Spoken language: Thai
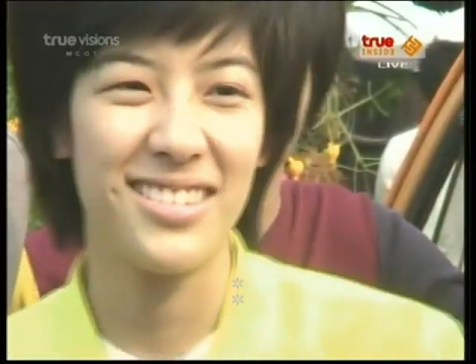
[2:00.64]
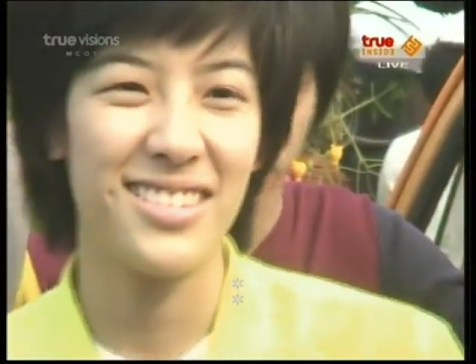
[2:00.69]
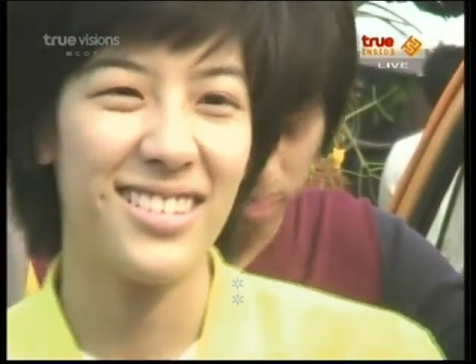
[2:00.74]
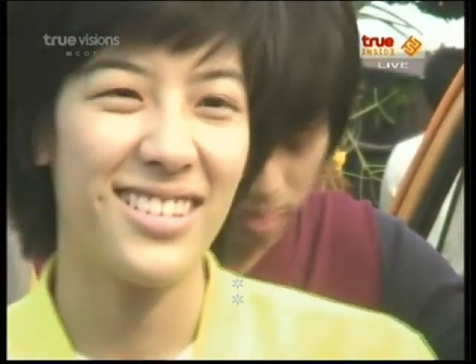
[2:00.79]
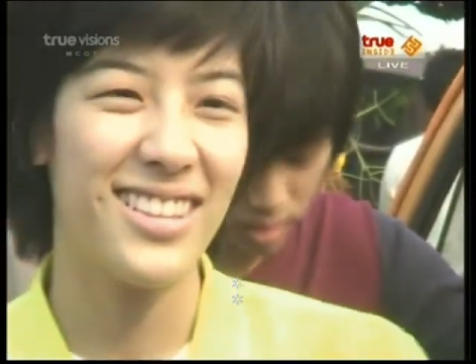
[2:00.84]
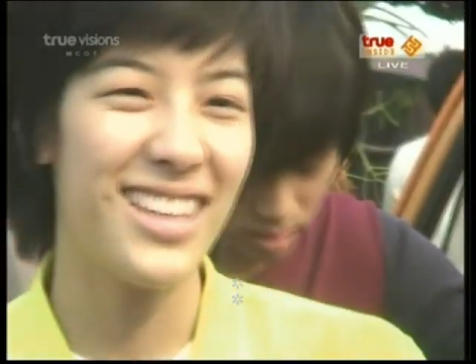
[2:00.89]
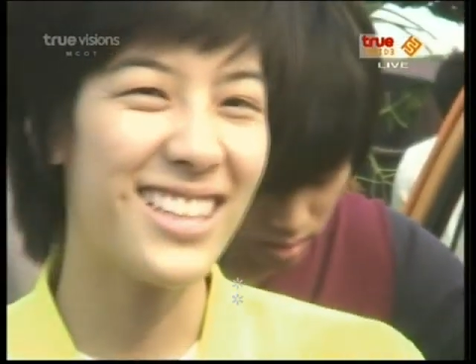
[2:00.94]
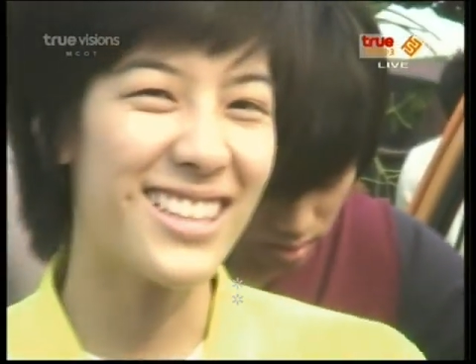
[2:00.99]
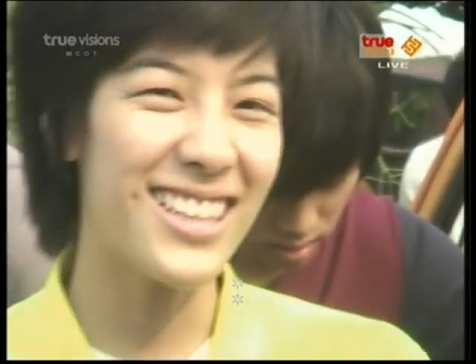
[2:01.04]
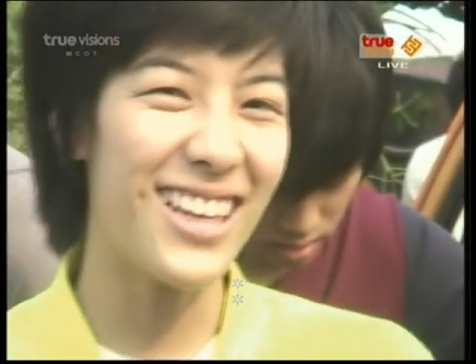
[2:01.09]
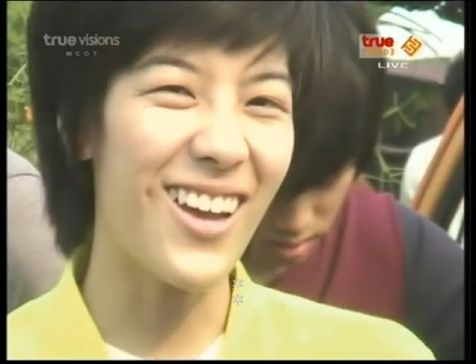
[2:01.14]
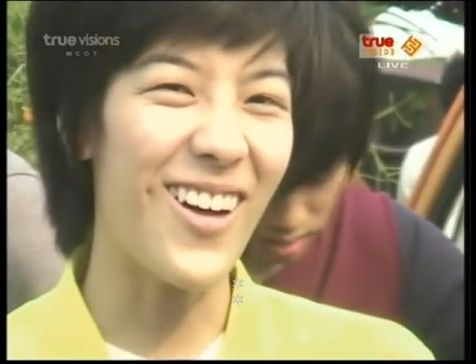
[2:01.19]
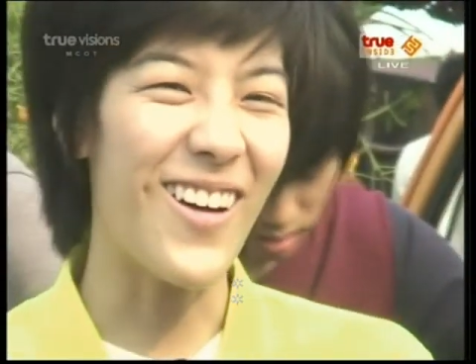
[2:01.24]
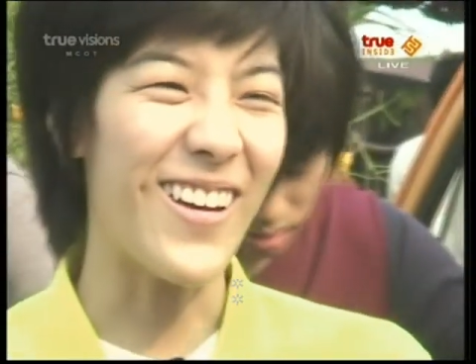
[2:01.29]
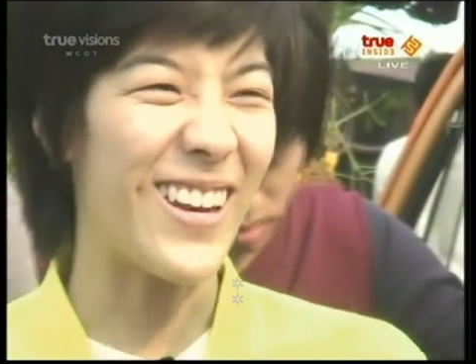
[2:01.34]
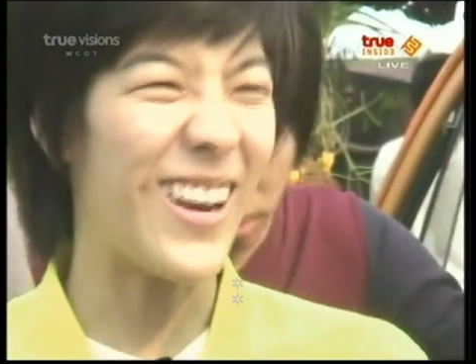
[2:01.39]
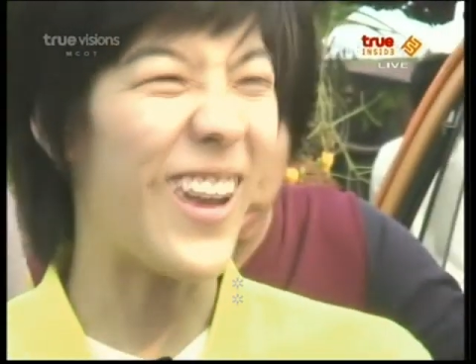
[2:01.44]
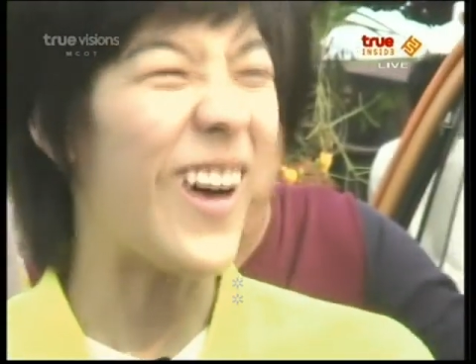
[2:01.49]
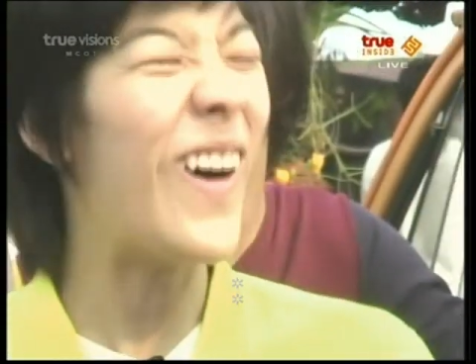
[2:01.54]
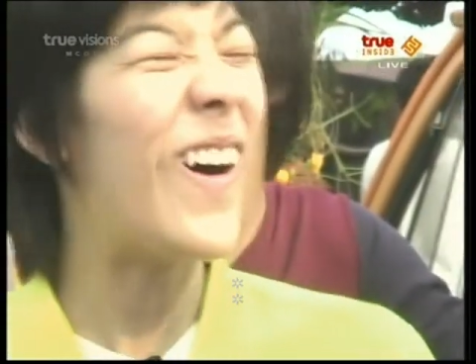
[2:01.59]
กันด้วยส
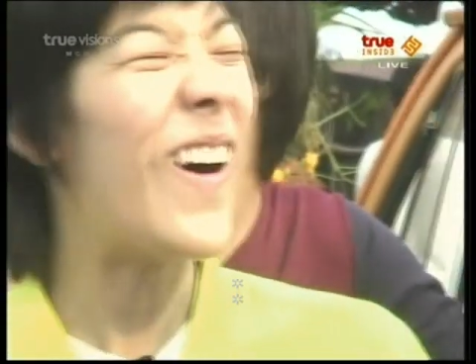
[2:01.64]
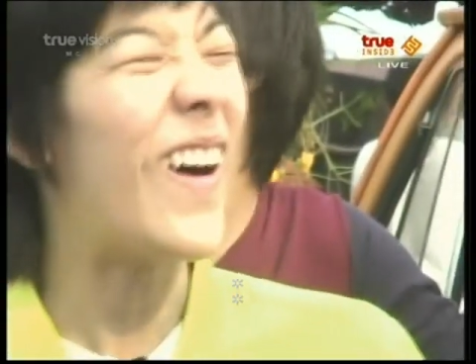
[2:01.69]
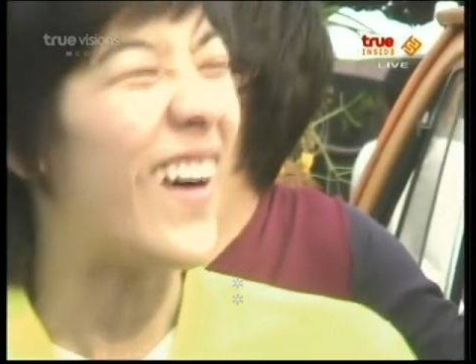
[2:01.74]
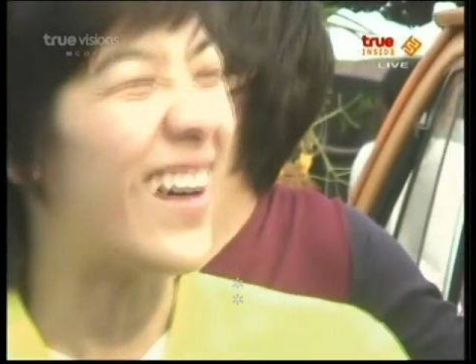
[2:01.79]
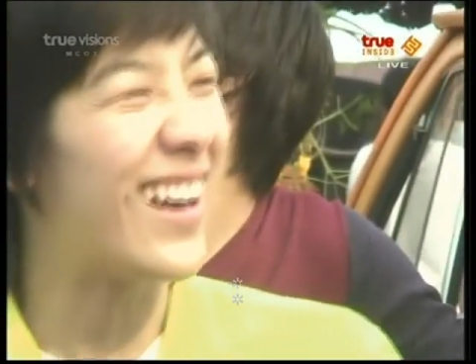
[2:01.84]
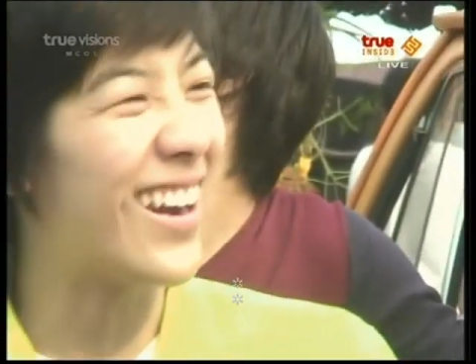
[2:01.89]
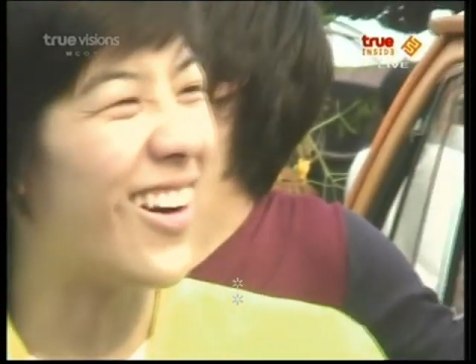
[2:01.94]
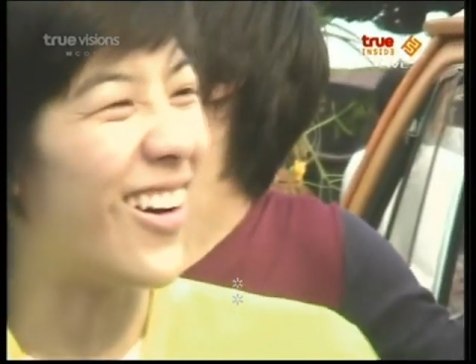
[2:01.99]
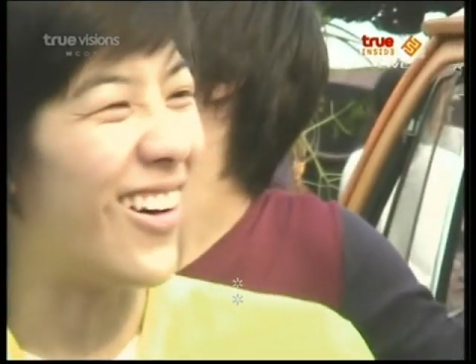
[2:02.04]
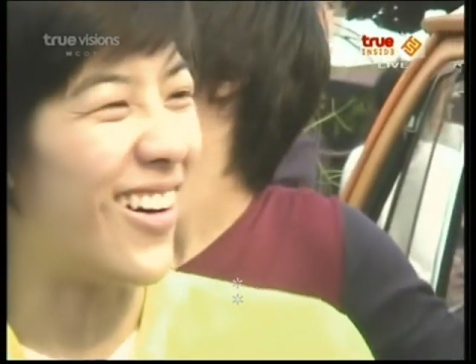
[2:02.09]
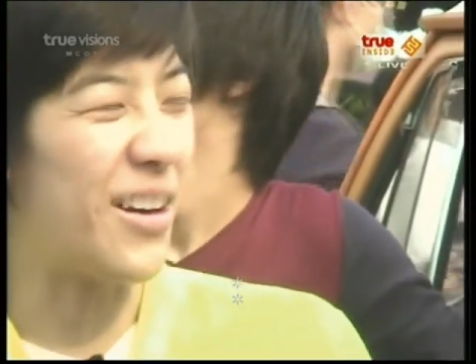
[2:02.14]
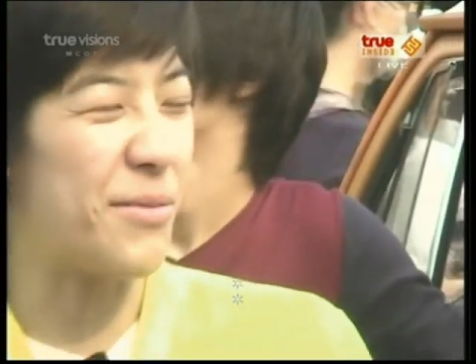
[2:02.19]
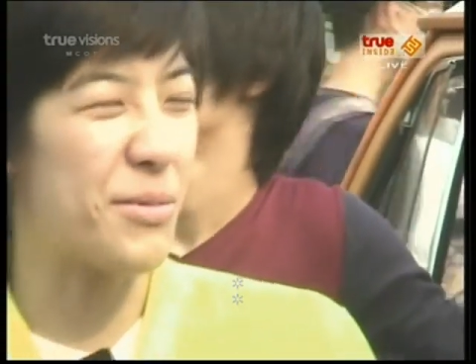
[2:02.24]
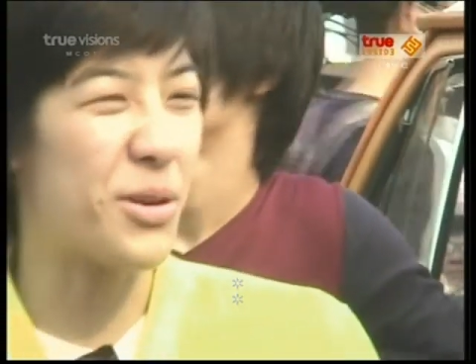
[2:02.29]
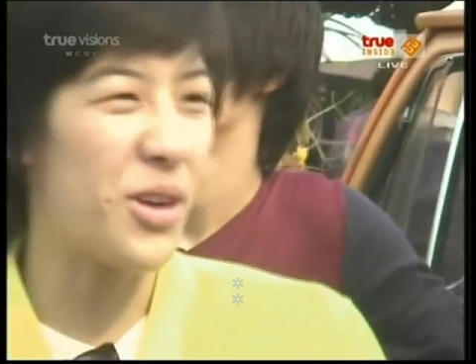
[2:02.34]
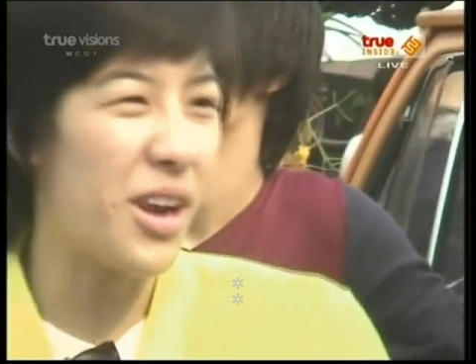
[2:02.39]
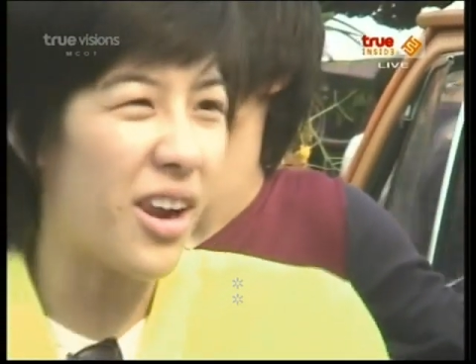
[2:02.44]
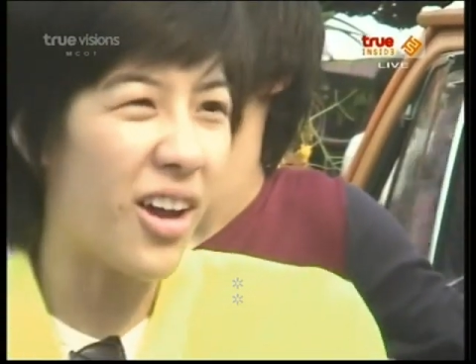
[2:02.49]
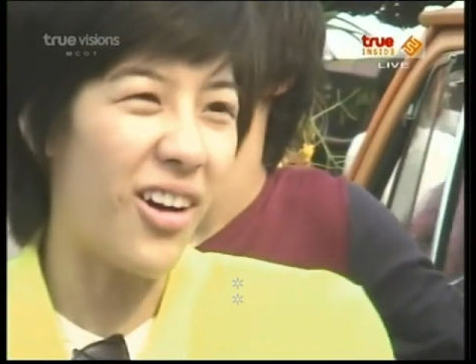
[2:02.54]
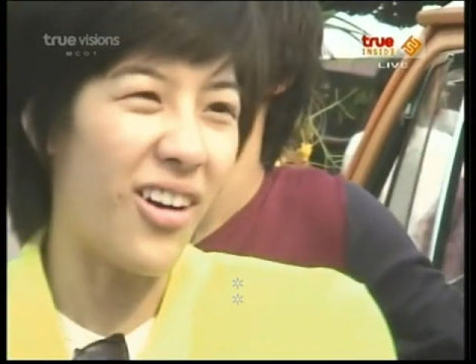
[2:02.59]
ไตล์แบบนี้มันเป็นสไต
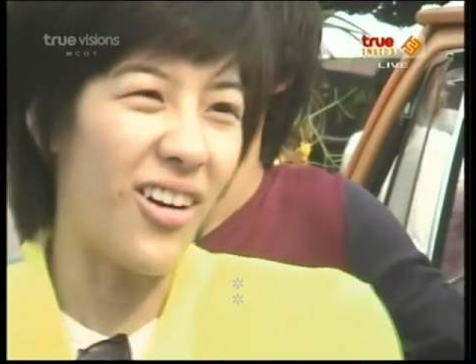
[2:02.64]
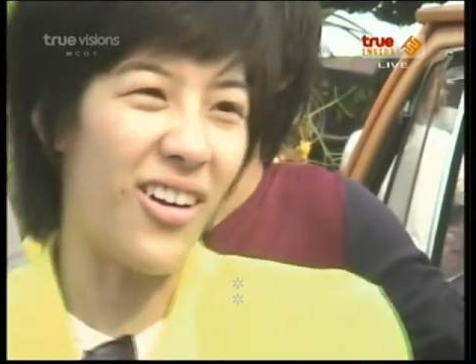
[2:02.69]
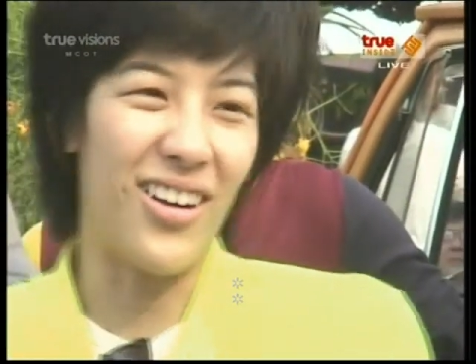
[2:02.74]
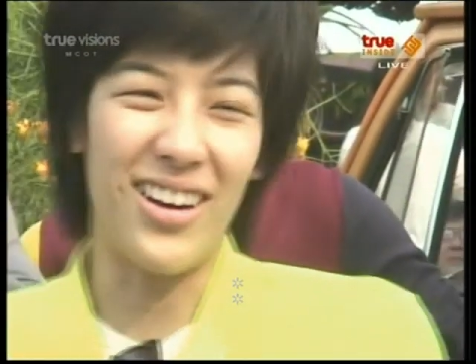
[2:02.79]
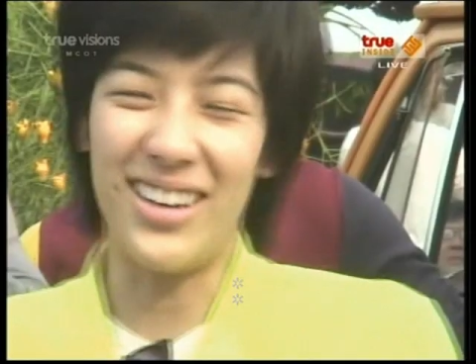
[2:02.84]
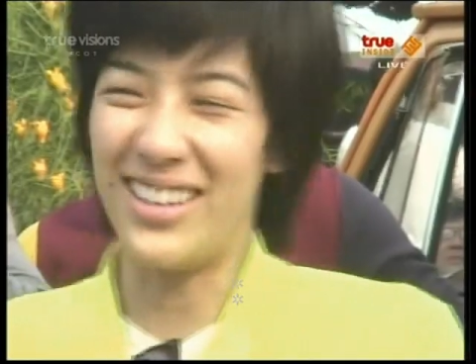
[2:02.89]
ล์ที่